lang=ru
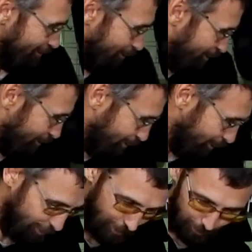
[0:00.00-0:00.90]
В общем,
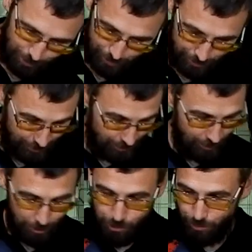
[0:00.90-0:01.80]
круто очень.
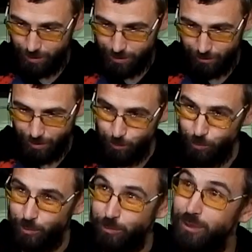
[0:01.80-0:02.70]
Че, доставать
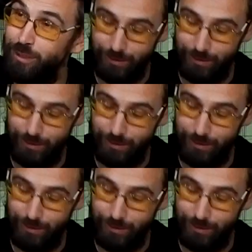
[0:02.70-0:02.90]
будем?